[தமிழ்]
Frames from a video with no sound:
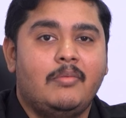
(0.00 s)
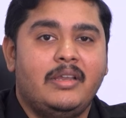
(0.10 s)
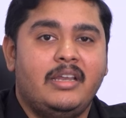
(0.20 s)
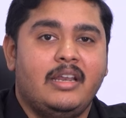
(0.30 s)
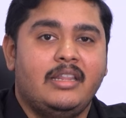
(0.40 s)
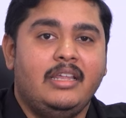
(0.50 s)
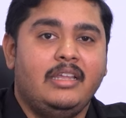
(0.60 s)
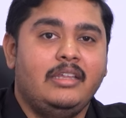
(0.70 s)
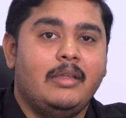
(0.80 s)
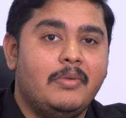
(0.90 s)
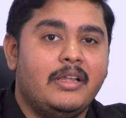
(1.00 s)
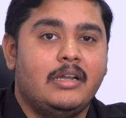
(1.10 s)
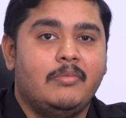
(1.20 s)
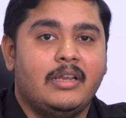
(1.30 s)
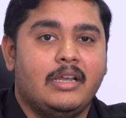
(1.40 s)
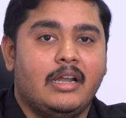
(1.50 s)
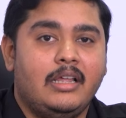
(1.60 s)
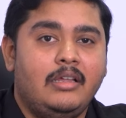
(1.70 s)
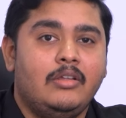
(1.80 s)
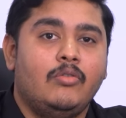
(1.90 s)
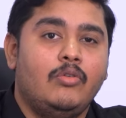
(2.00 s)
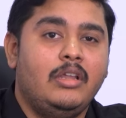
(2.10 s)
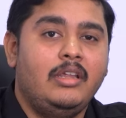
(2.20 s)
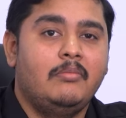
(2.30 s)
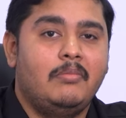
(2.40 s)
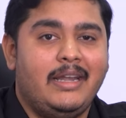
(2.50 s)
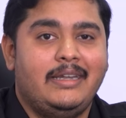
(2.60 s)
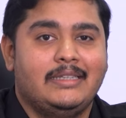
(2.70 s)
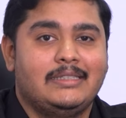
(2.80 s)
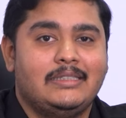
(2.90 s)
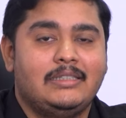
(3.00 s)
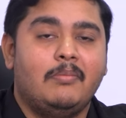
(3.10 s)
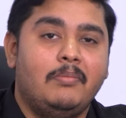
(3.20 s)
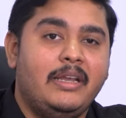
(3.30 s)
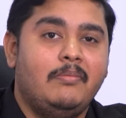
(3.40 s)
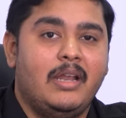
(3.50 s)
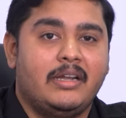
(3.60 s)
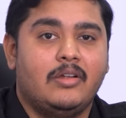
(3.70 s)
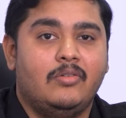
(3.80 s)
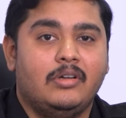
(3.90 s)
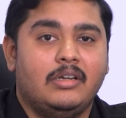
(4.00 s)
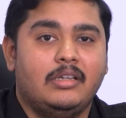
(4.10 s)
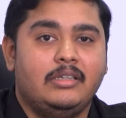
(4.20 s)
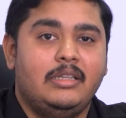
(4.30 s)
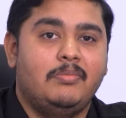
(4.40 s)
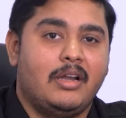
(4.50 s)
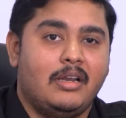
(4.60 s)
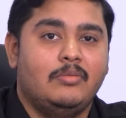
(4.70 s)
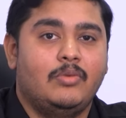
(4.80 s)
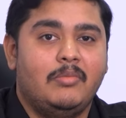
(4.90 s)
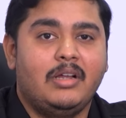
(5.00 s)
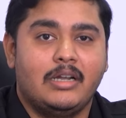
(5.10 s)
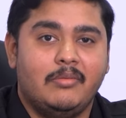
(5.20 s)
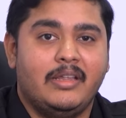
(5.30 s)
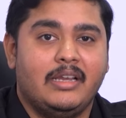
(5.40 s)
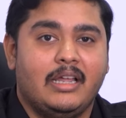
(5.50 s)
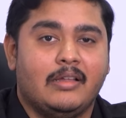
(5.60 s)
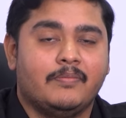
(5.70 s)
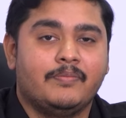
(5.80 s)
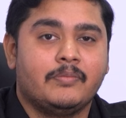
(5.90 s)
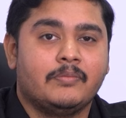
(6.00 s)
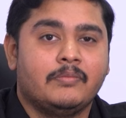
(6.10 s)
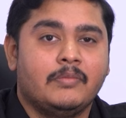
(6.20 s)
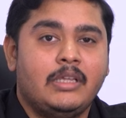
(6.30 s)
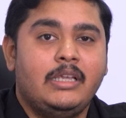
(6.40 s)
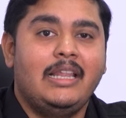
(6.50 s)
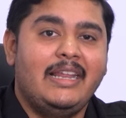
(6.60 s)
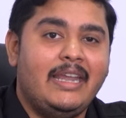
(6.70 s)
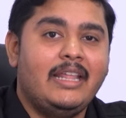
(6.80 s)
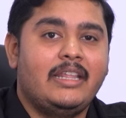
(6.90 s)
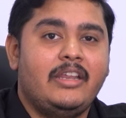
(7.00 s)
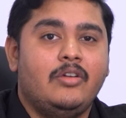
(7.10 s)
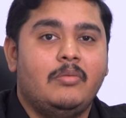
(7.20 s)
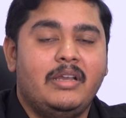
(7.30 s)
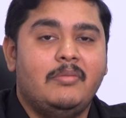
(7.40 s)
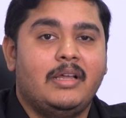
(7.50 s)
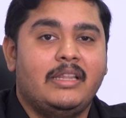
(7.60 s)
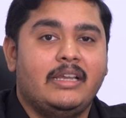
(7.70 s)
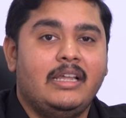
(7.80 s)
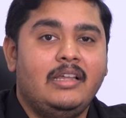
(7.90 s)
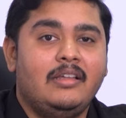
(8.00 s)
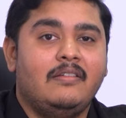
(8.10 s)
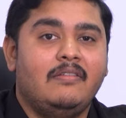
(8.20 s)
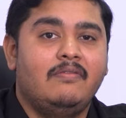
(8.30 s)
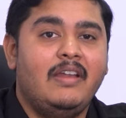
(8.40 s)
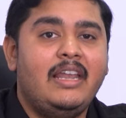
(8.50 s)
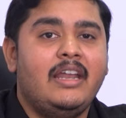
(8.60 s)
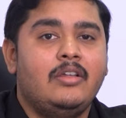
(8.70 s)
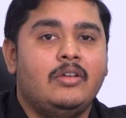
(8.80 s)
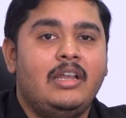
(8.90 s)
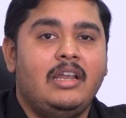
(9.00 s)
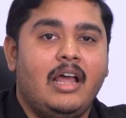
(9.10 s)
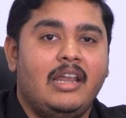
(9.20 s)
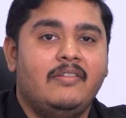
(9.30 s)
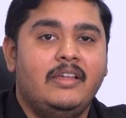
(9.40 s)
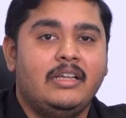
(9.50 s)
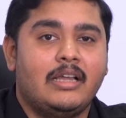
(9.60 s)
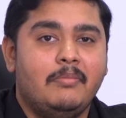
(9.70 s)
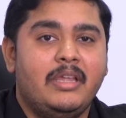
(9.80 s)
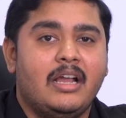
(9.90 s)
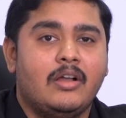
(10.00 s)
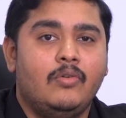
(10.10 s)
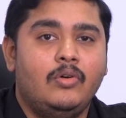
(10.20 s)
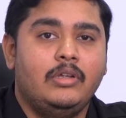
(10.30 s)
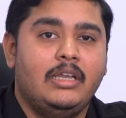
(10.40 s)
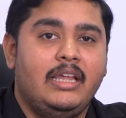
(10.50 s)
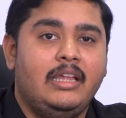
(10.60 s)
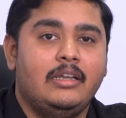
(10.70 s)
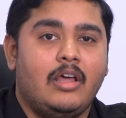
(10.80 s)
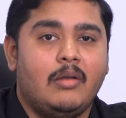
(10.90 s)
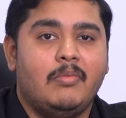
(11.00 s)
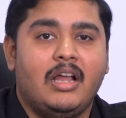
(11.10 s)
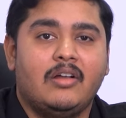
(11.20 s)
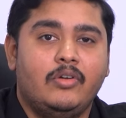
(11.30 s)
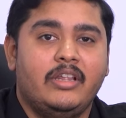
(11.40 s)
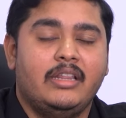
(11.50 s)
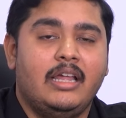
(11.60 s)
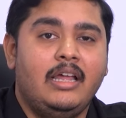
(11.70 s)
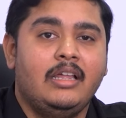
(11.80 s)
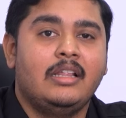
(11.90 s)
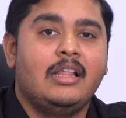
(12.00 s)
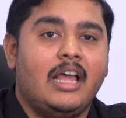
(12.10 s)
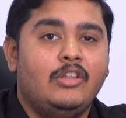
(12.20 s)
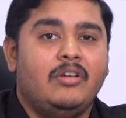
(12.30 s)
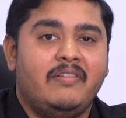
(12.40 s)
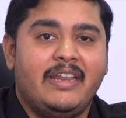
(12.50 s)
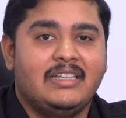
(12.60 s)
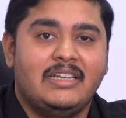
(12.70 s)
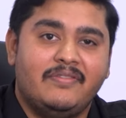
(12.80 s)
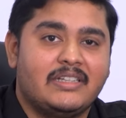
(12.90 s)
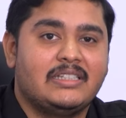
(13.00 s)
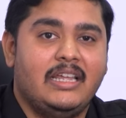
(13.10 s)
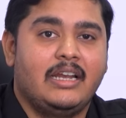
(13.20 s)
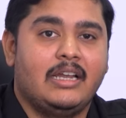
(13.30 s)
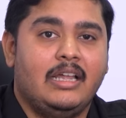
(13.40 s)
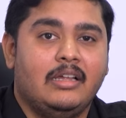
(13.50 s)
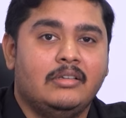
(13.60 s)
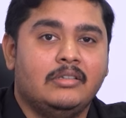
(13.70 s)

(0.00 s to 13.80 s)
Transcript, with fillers: அப்படின்றத எப்படி கண்டுபிடிக்கலாம்னா ஒரு பிளட் டெஸ்ட் கம்ப்ளீட் பிளட் கவுண்ட் இது பண்ணுறது மூலமாக கண்டுபிடிக்கலாம் இது என்ன தெரியும் அப்படின்னு பார்த்தீங்கன்னா வெள்ளை அணுக்கள் அளவு கம்மியாகவோ இல்லை நார்மலாகவோ இருந்தால் அது ஒரு வைரஸ் இன்ஃபெக்ஷனாக இருக்கலாம்